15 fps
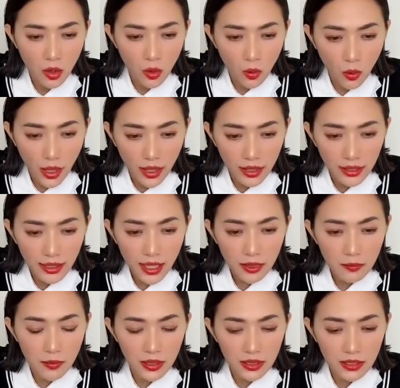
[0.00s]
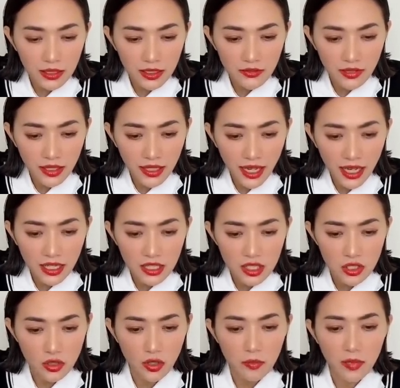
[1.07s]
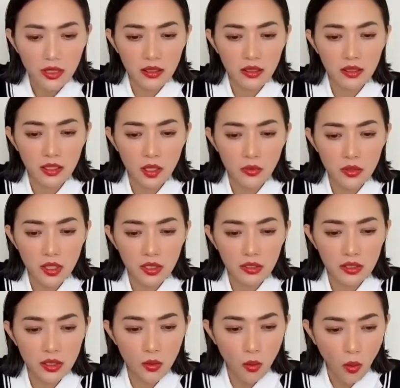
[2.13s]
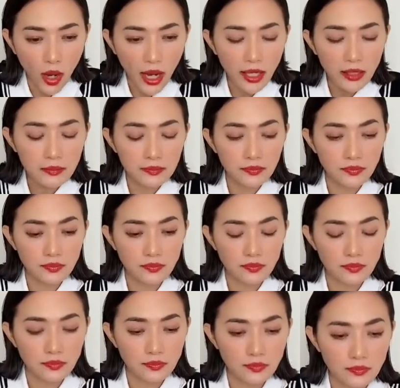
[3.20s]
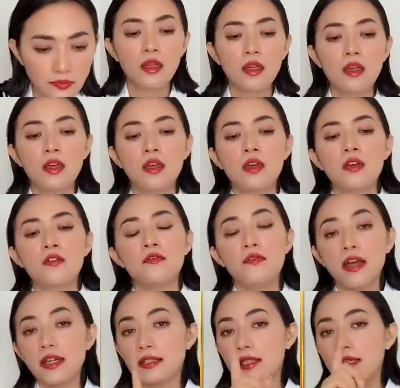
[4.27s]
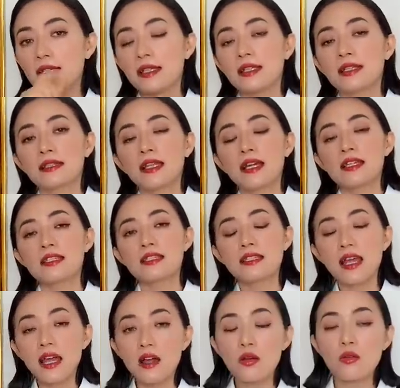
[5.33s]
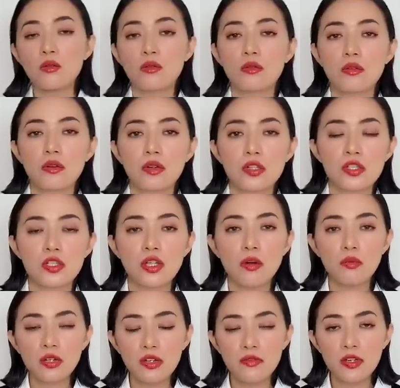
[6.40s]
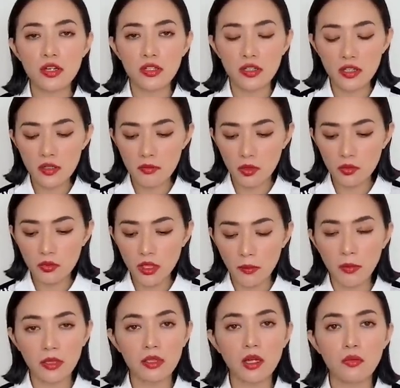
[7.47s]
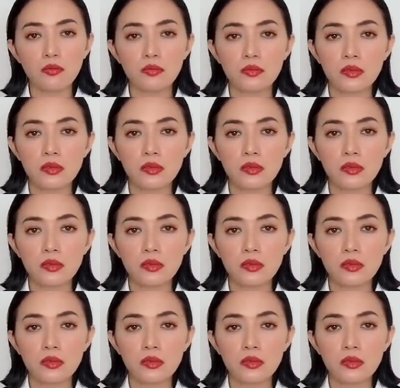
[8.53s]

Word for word: hoặc các bệnh lý về gan, sỏi mật, tiểu đường, tiêu hóa. Vậy thì tại sao trong cái việc mà tu tập mật tông